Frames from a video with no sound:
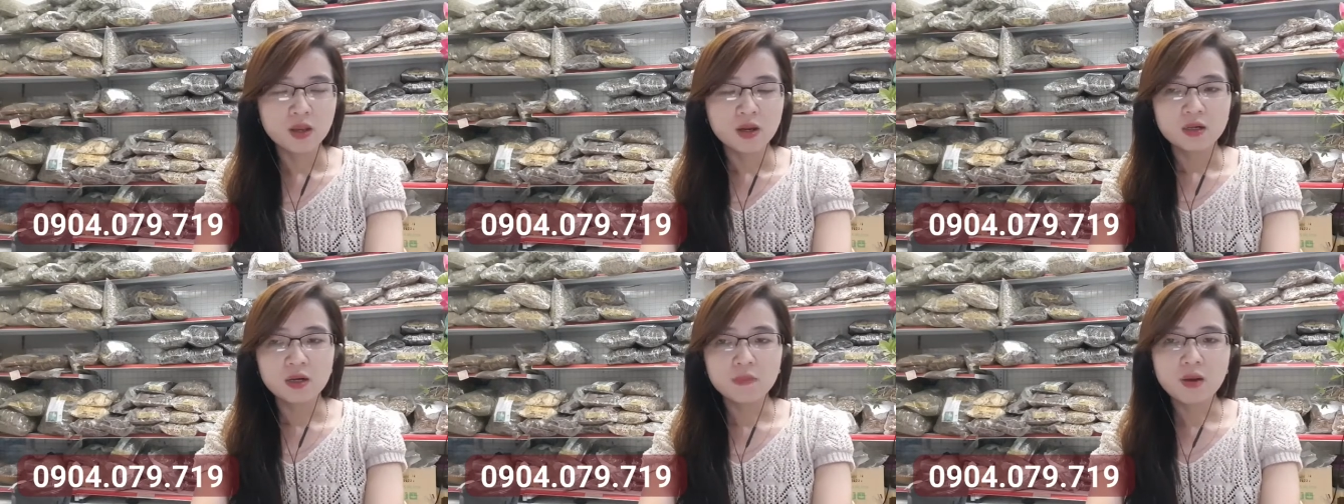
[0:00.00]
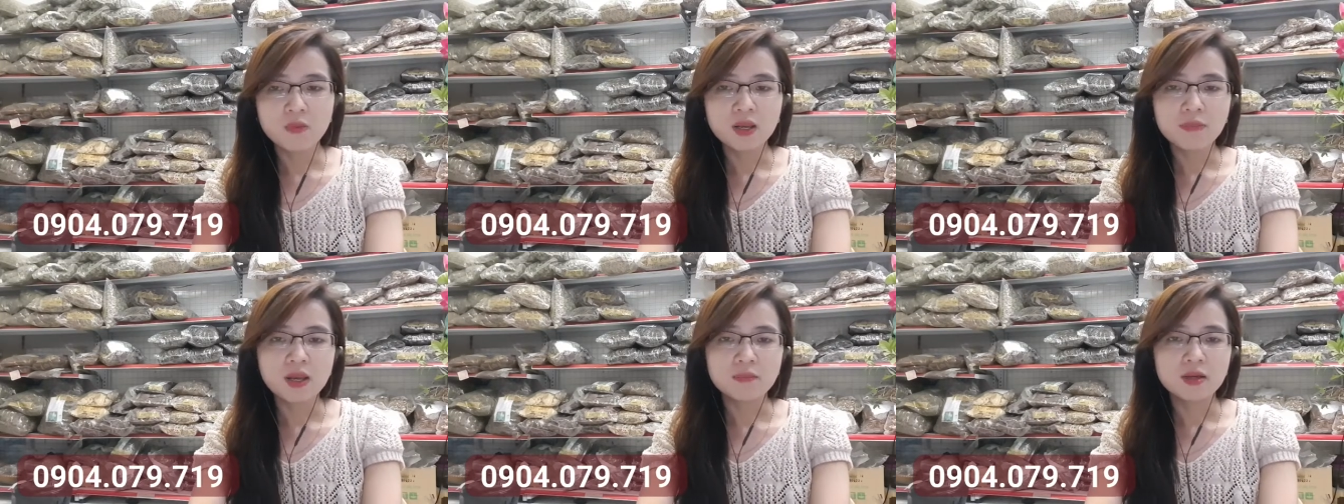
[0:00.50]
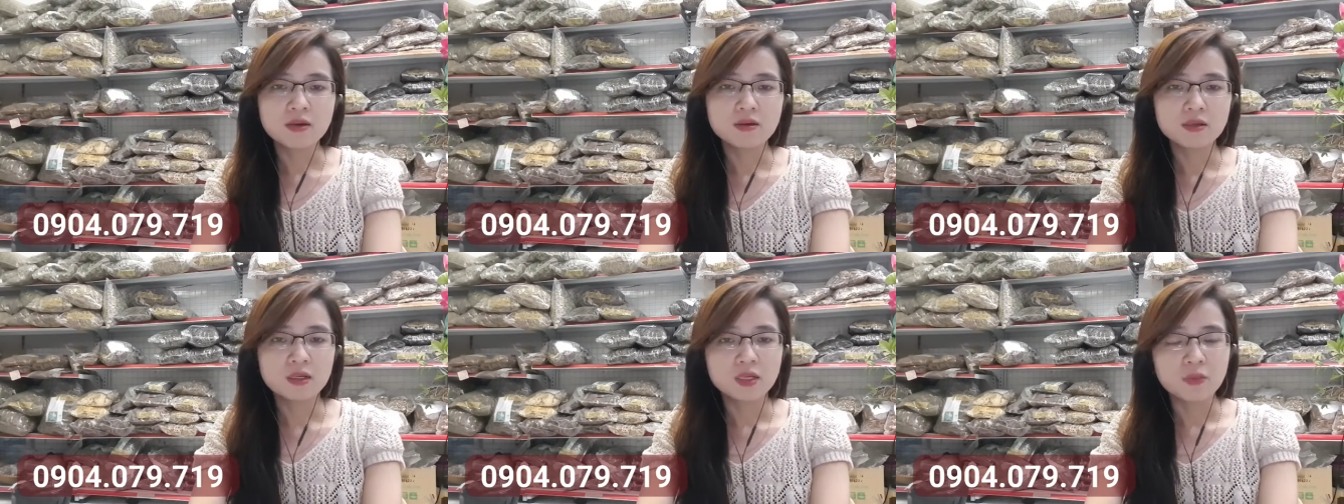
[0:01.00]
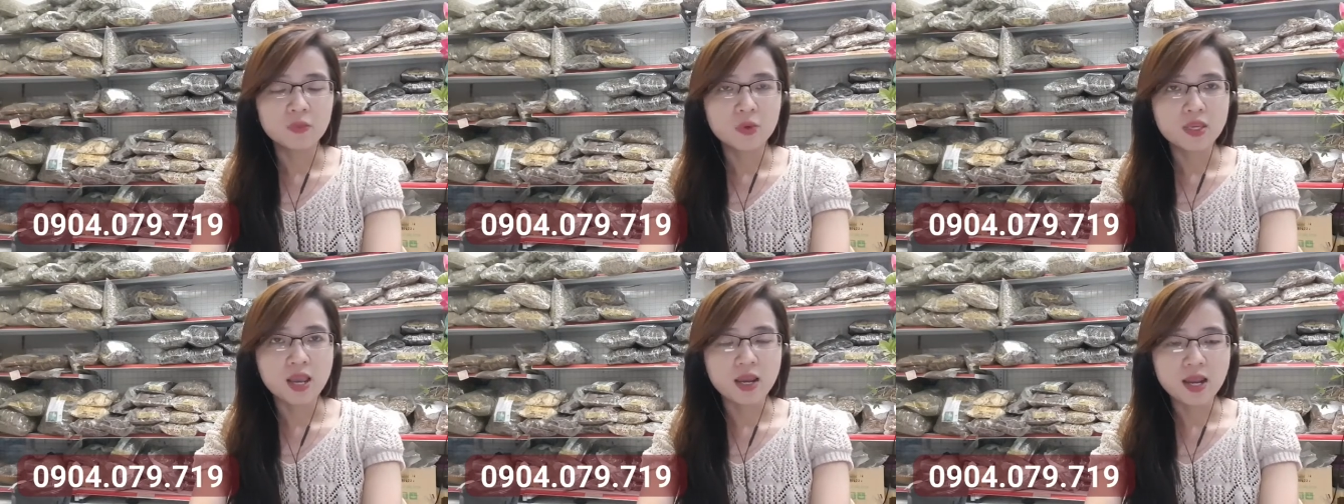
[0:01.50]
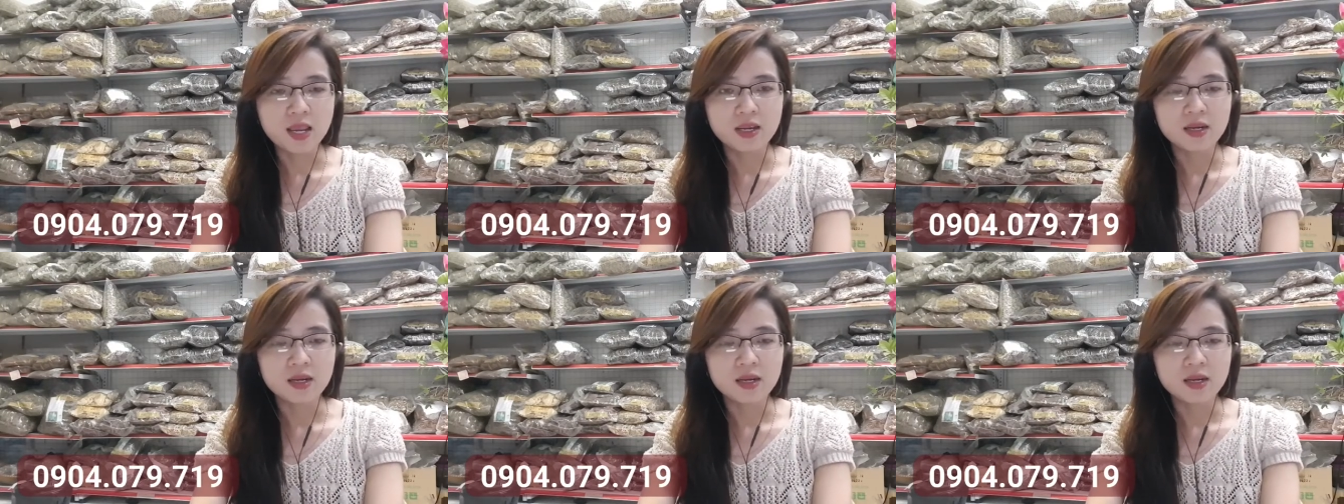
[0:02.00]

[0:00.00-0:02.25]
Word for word: Rất mong các bạn biết được kinh nghiệm quý giá này